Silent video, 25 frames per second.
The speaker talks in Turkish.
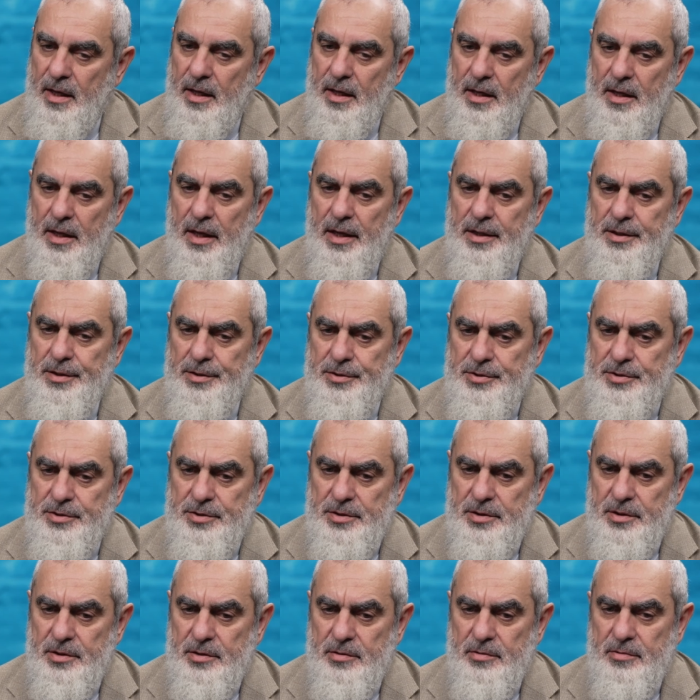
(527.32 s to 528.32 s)
Kardeş
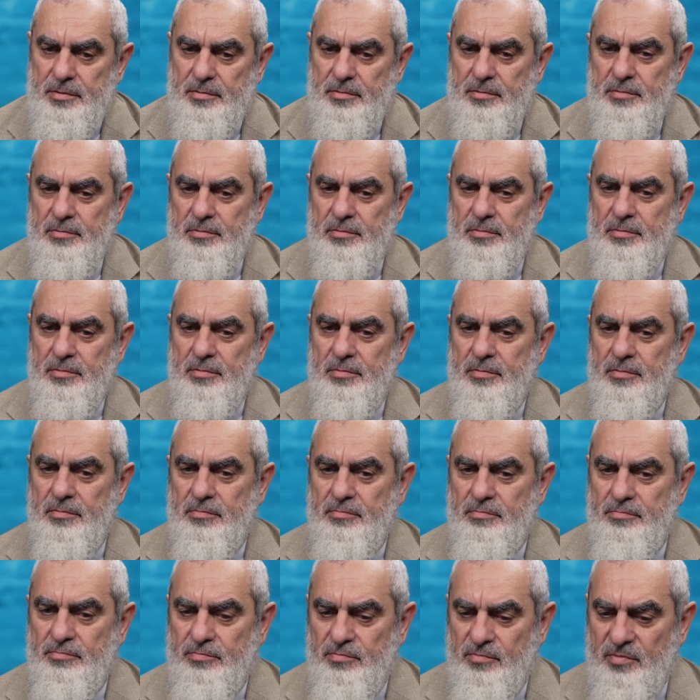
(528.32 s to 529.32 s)

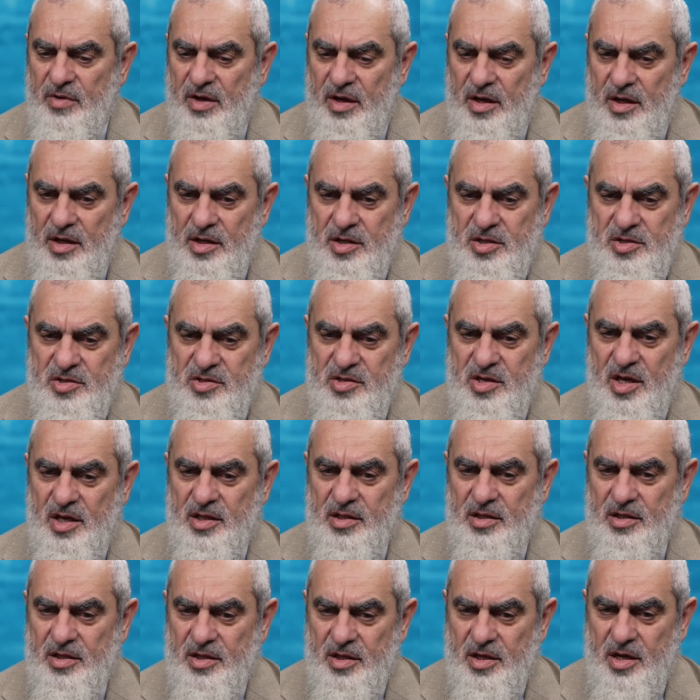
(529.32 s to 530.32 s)
ve
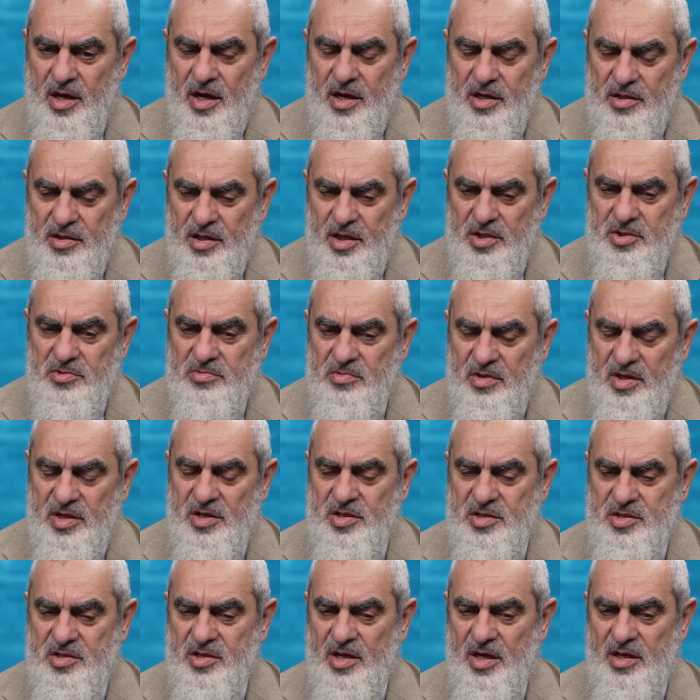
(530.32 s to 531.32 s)
insan, kardeş ve
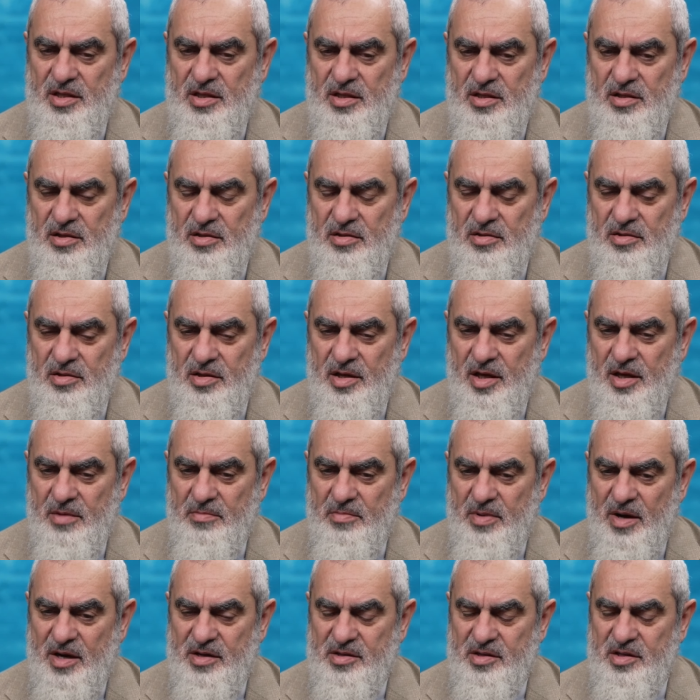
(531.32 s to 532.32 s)
insan diye
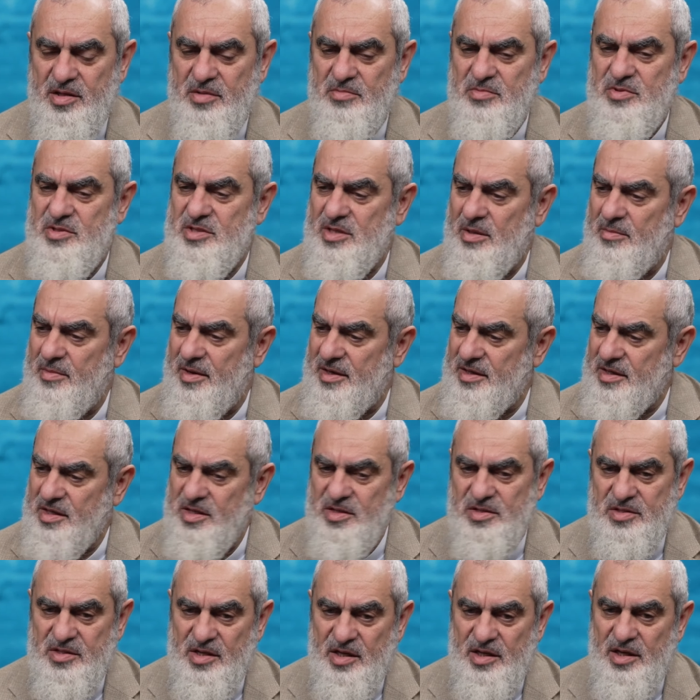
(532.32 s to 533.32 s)
baktığımız zaman
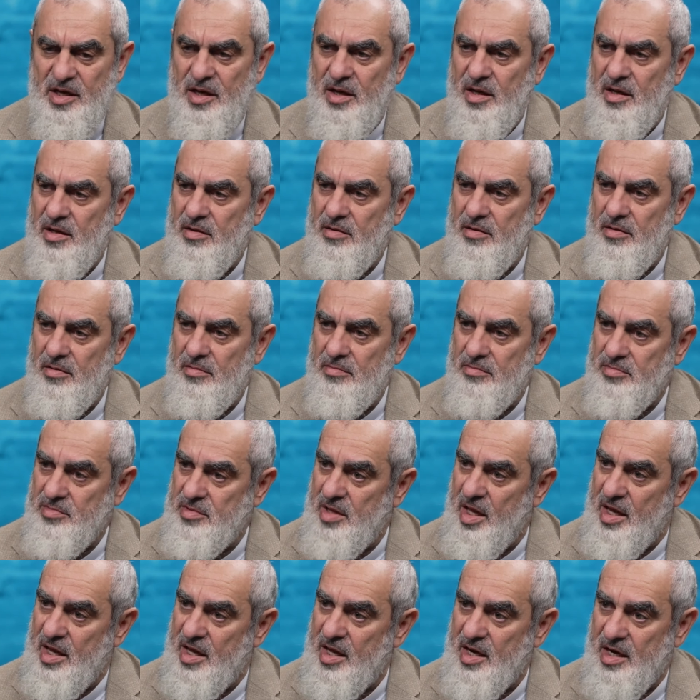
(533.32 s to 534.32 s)
insana
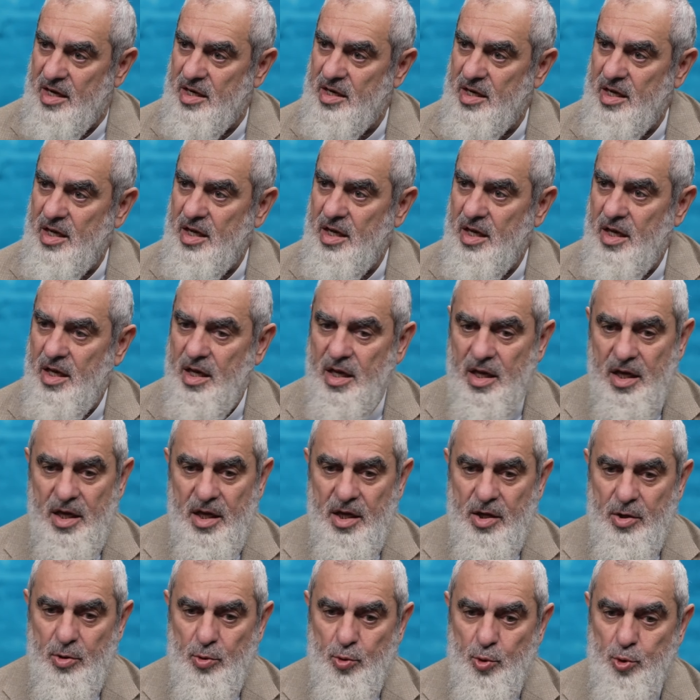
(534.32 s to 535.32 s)
değerli,
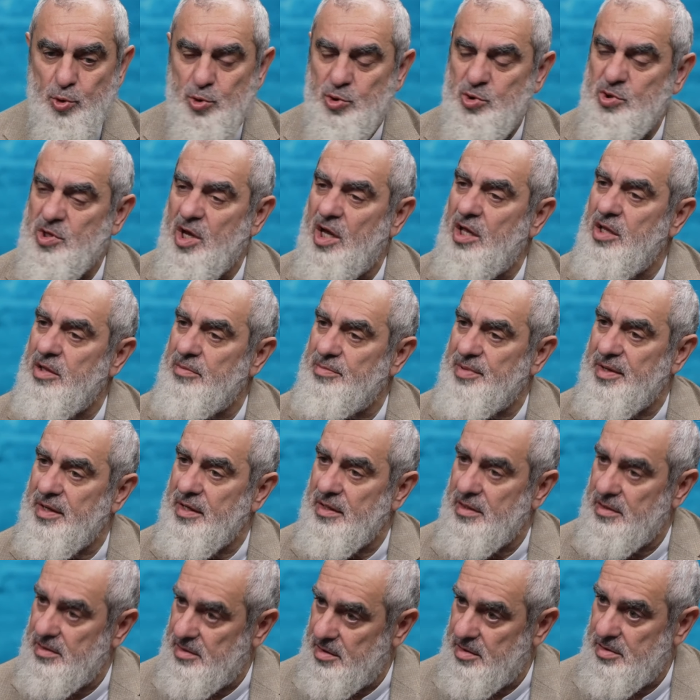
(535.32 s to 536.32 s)
kutsal
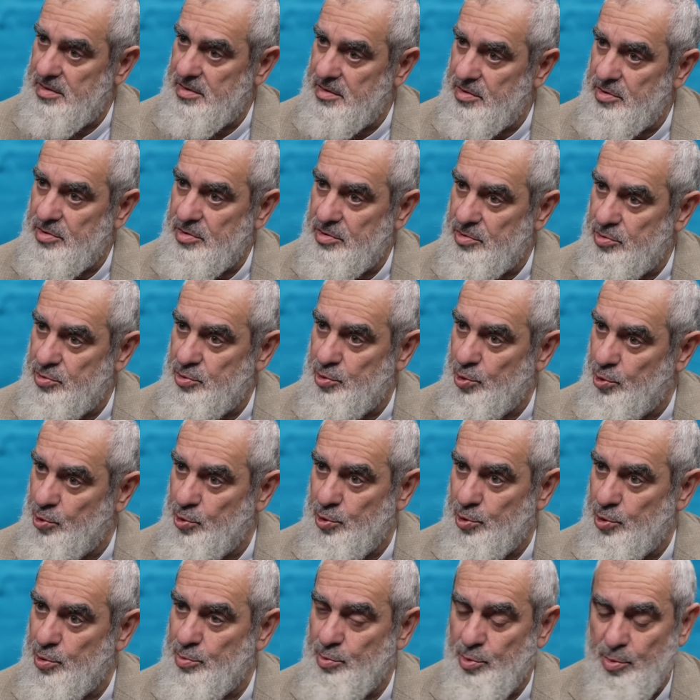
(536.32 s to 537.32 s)
bir
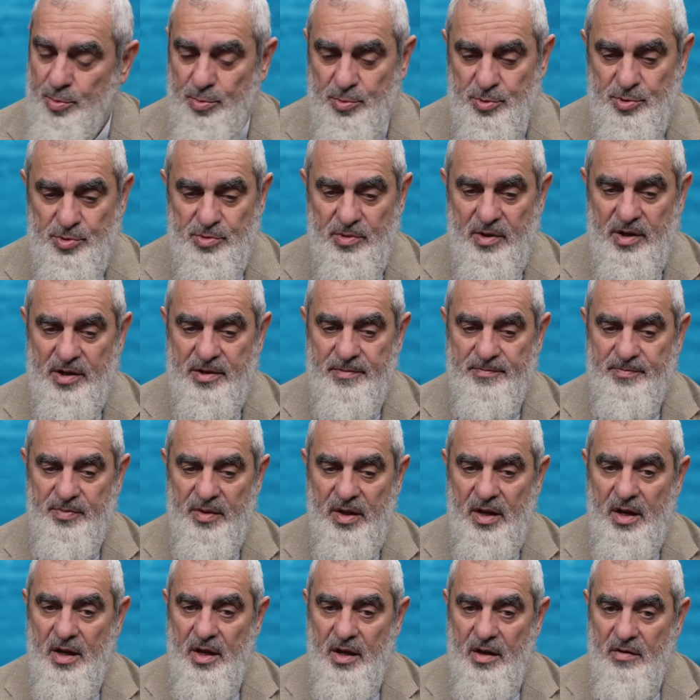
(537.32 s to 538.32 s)
görünümümüz var.
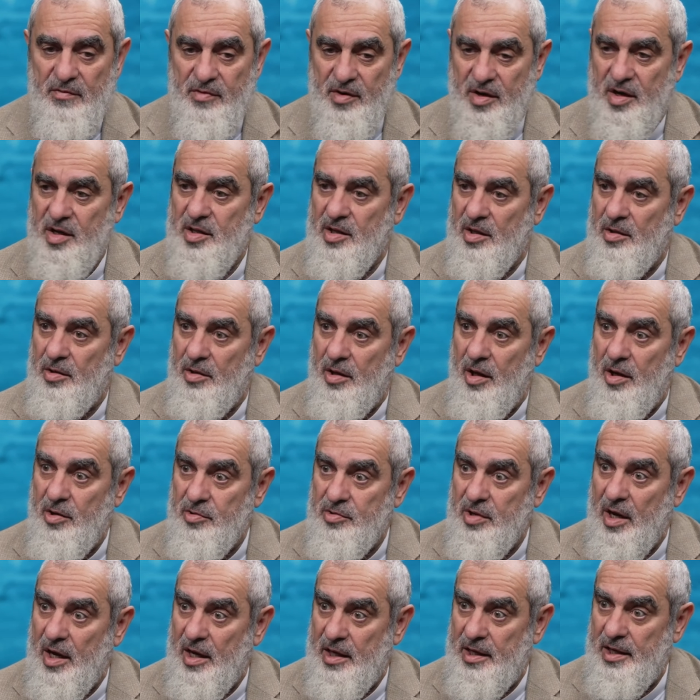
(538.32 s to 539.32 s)
Fakat Allahu
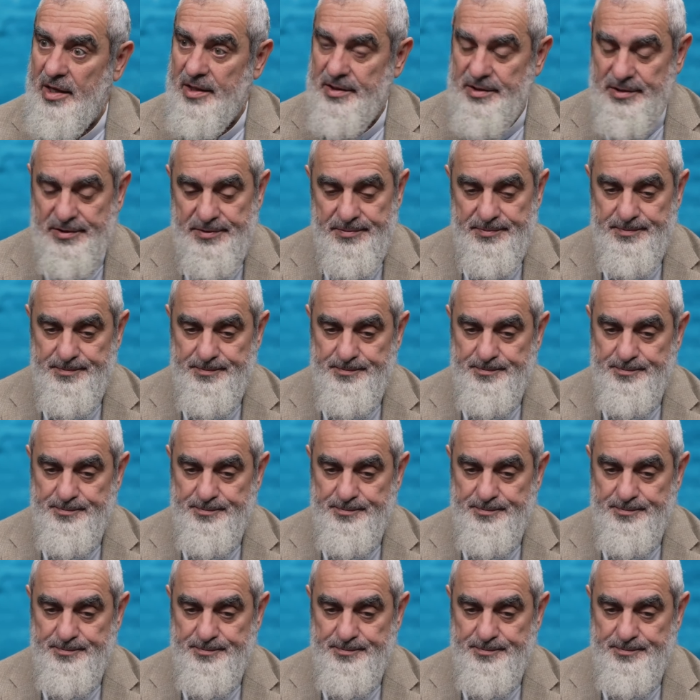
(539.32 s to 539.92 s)
Teala'nın